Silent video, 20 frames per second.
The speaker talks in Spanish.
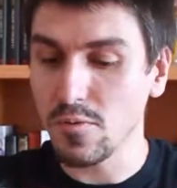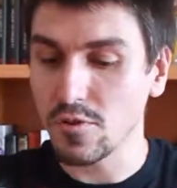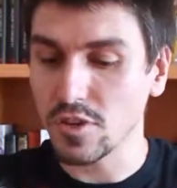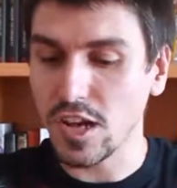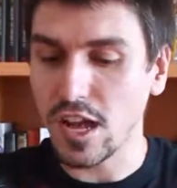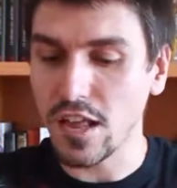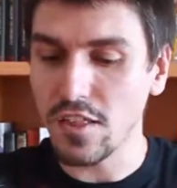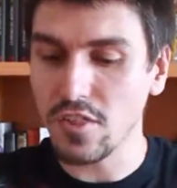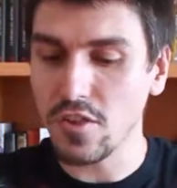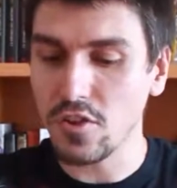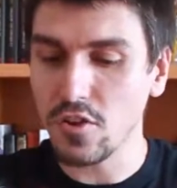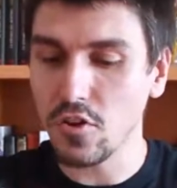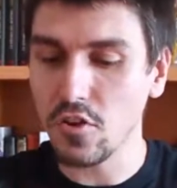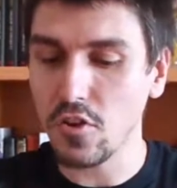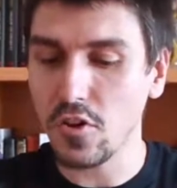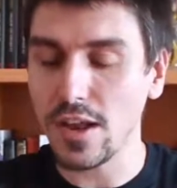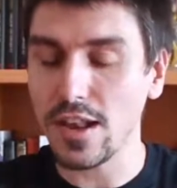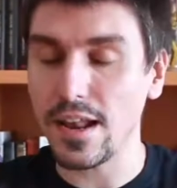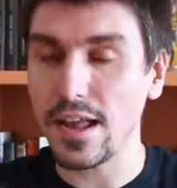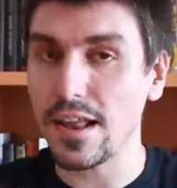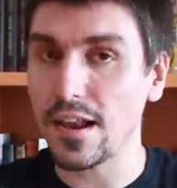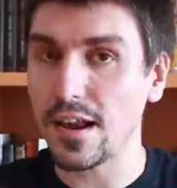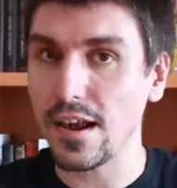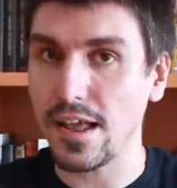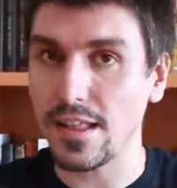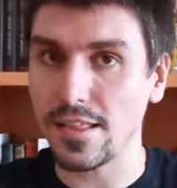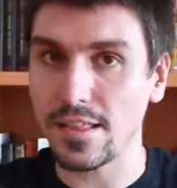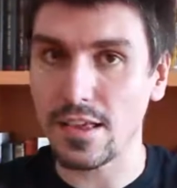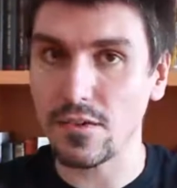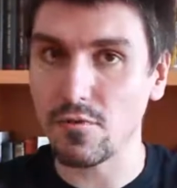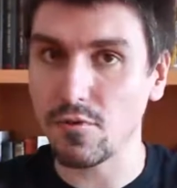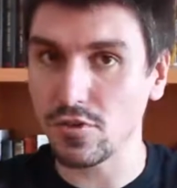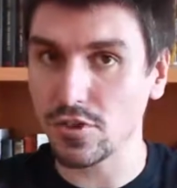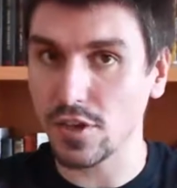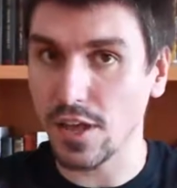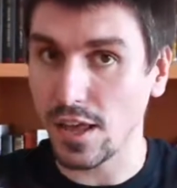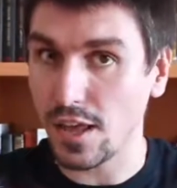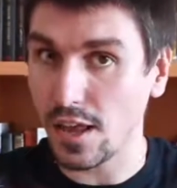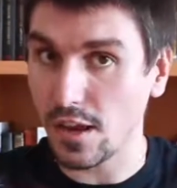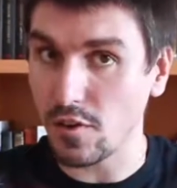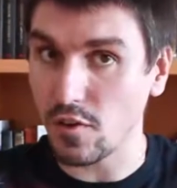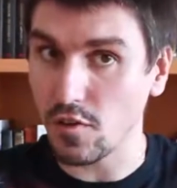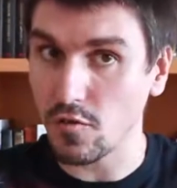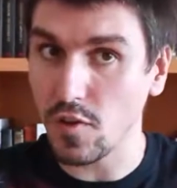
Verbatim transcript: buscando el R antiguos que nos